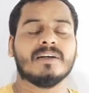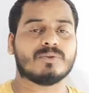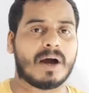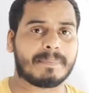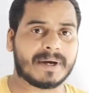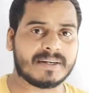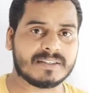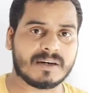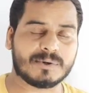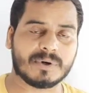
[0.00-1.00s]
तो आपका
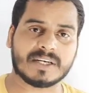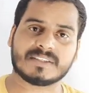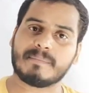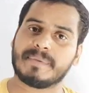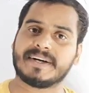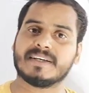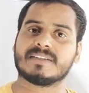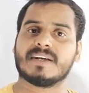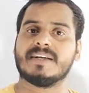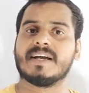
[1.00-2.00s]
रिजल्ट होगा सर ब्रिटेन
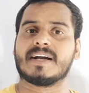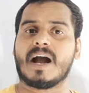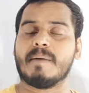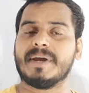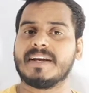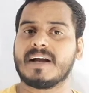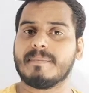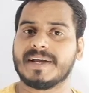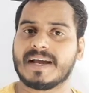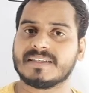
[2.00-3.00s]
से लिया गया अमेरिका
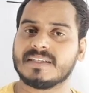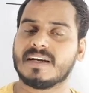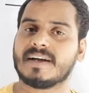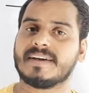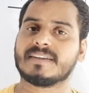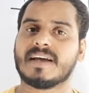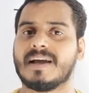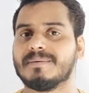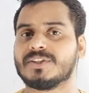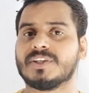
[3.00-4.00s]
में कैसी नागरिकता
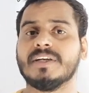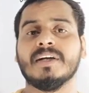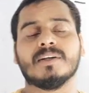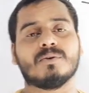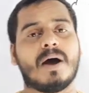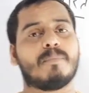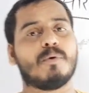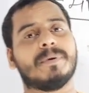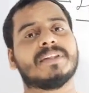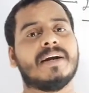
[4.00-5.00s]
है बच्चे तो
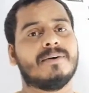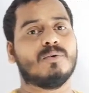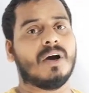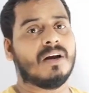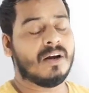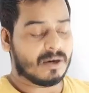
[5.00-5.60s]
आपको पता है डुअल